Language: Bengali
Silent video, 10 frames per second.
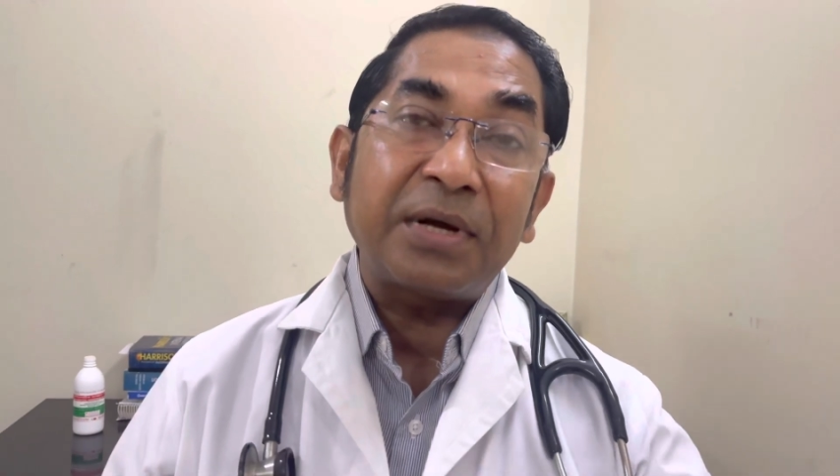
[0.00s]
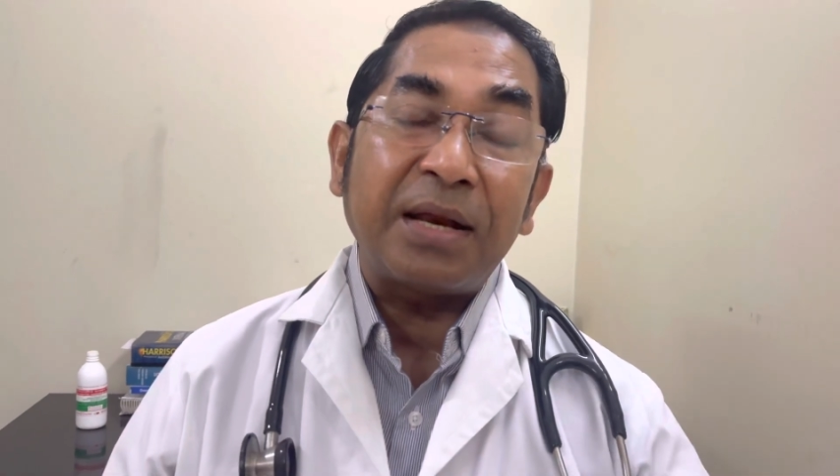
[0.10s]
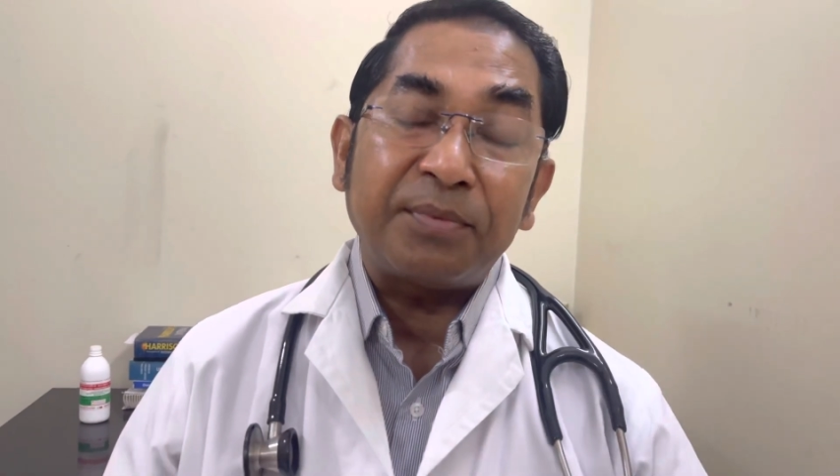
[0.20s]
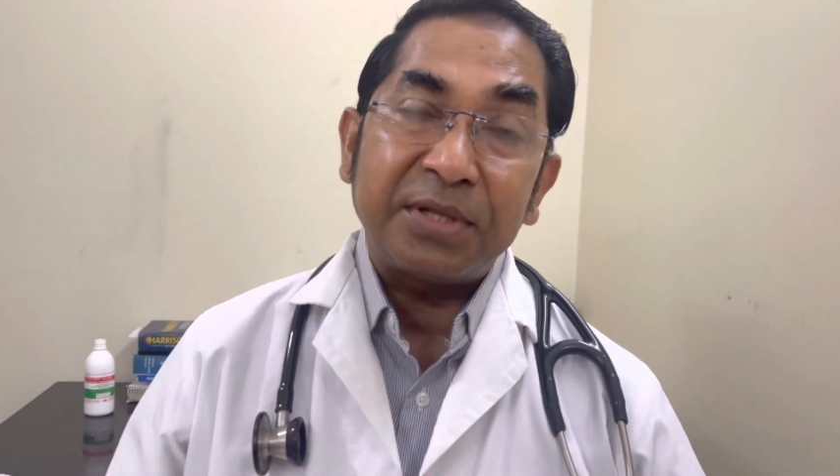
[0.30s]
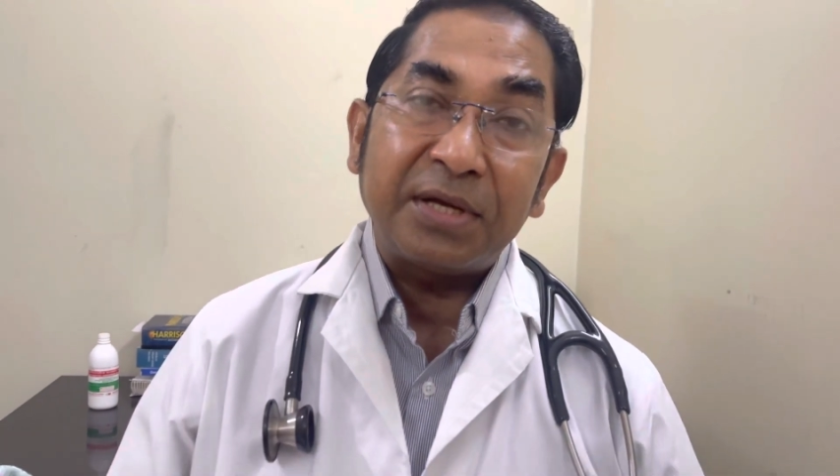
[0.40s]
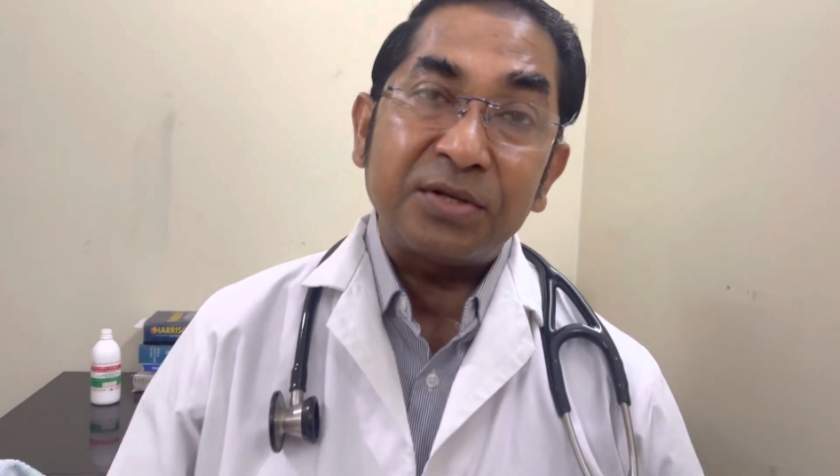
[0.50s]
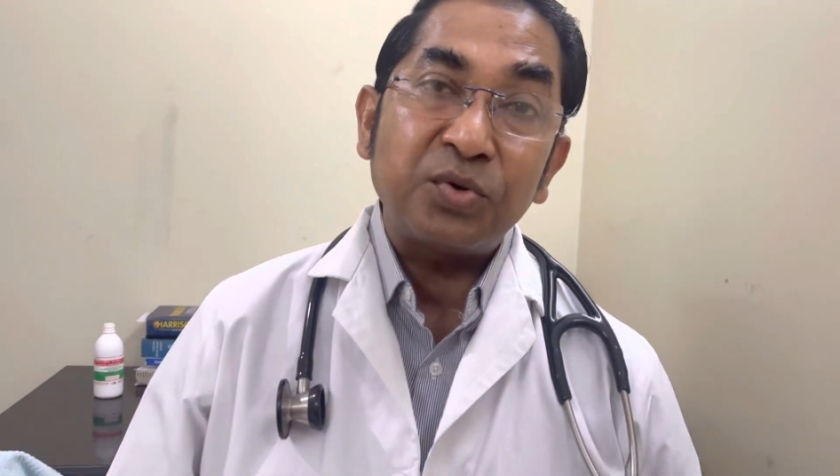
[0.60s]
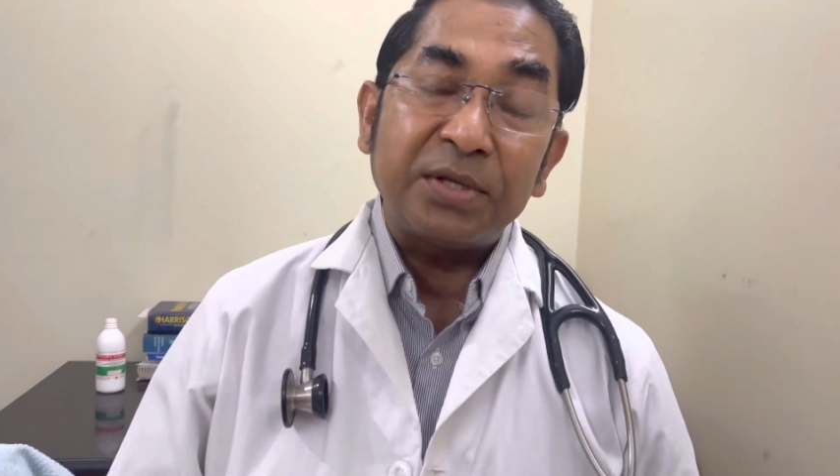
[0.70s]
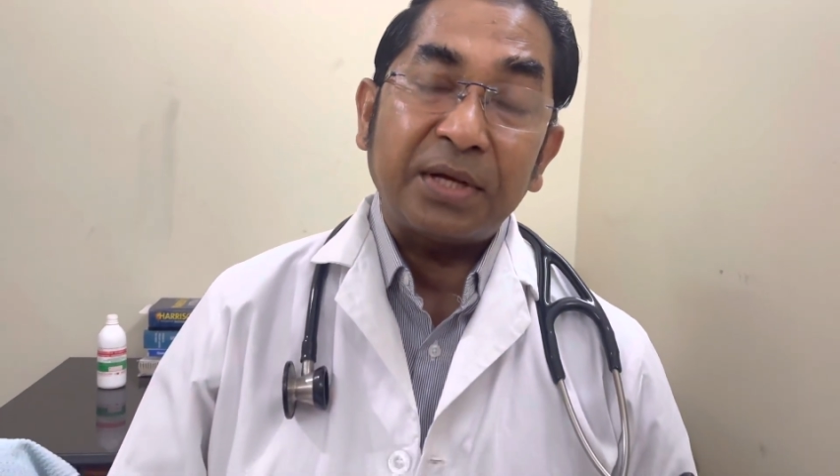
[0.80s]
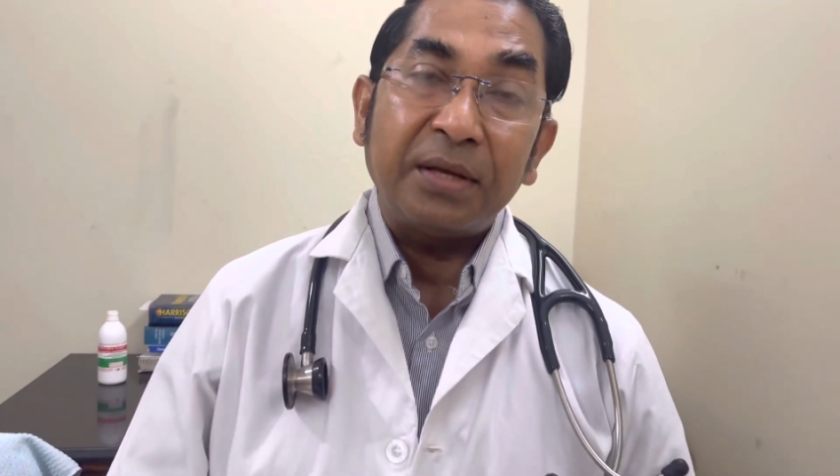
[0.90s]
খারাপের দিকে
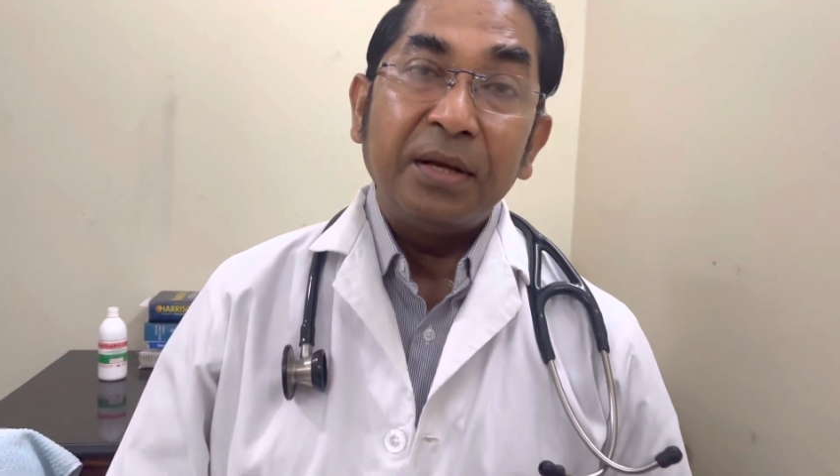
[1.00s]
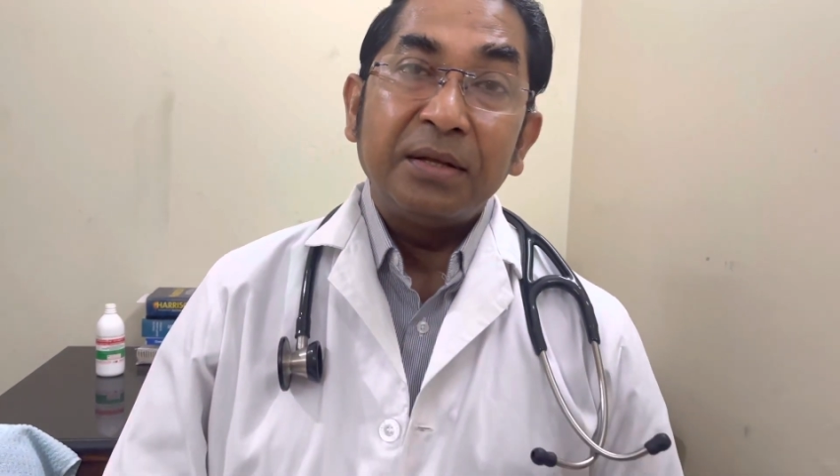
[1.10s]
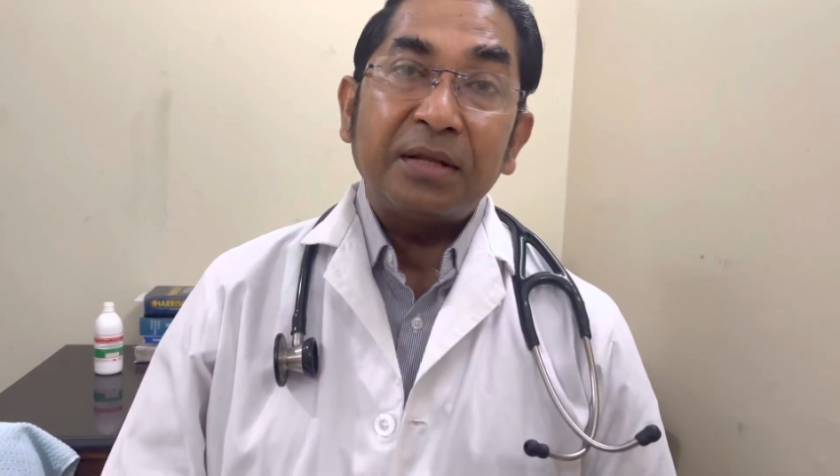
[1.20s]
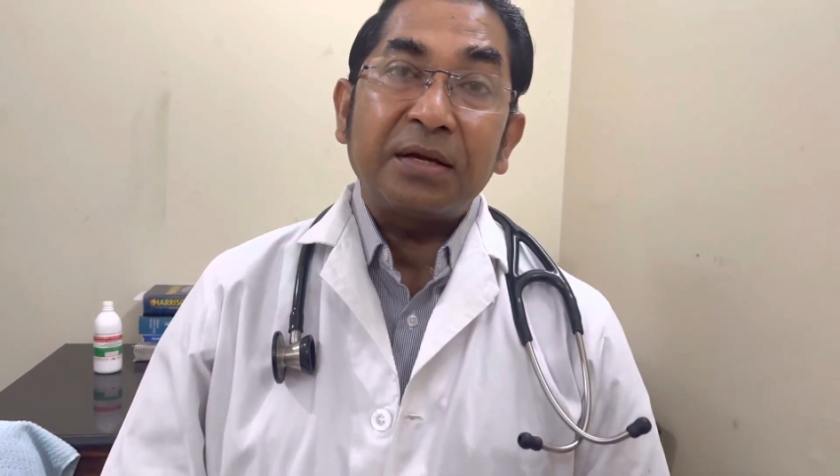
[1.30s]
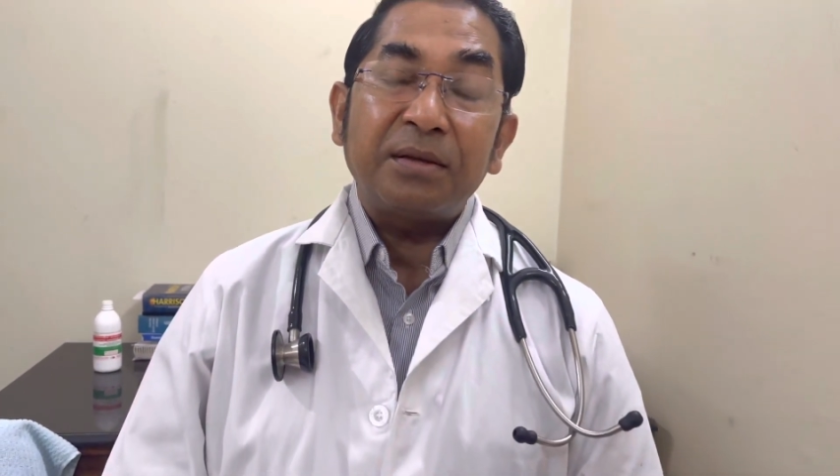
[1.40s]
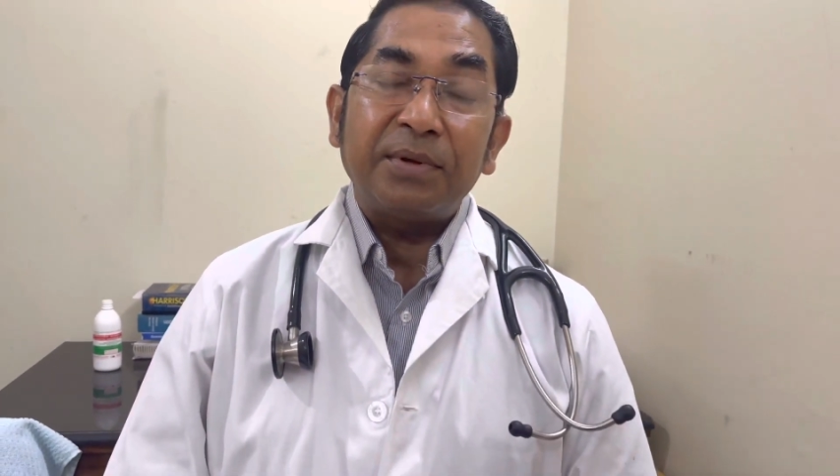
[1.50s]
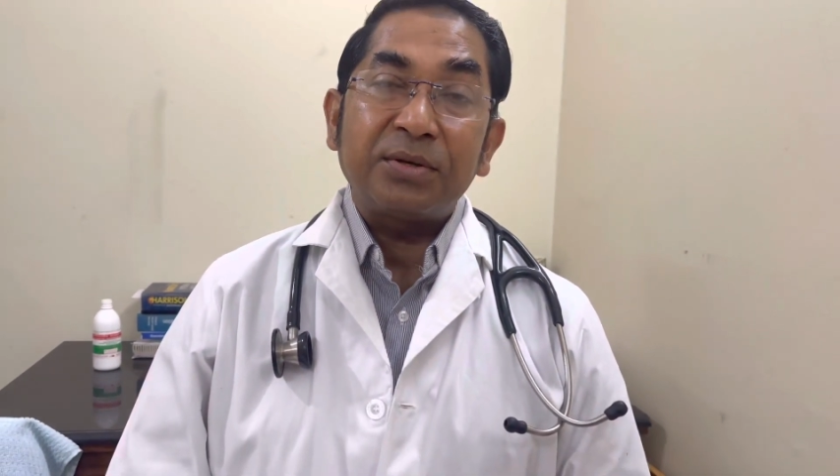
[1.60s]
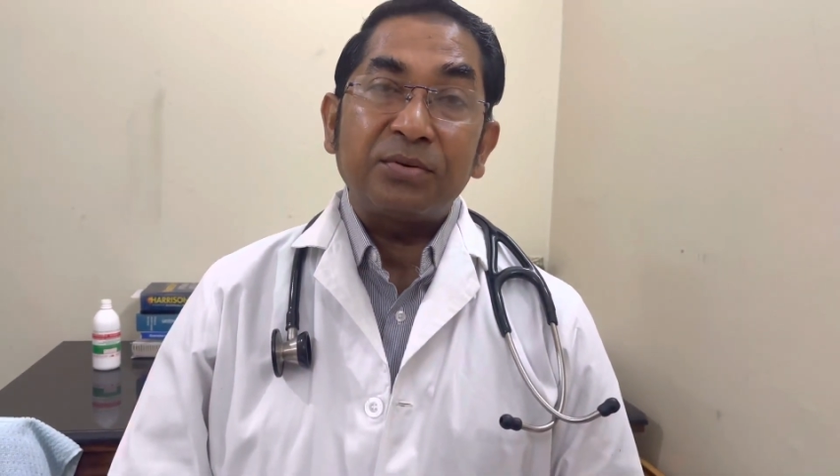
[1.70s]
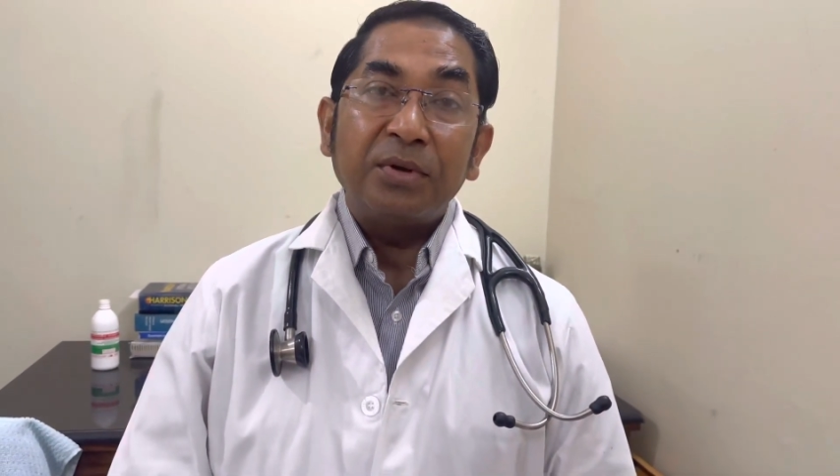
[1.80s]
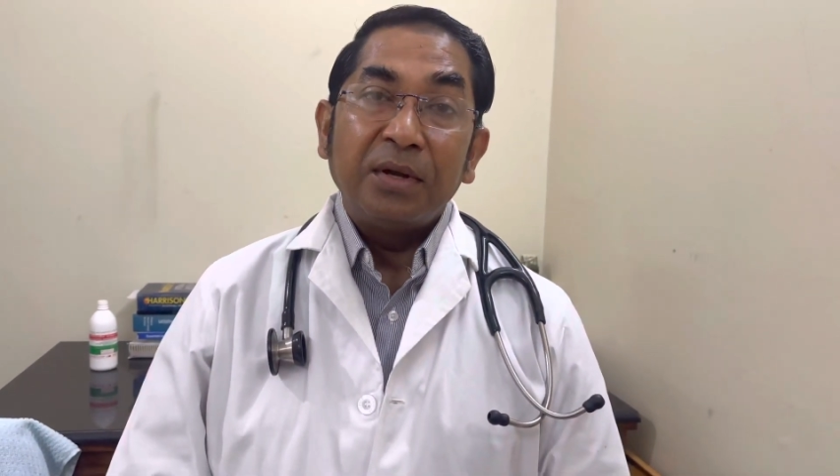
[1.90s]
চলে যায় দেখা যাবে একটু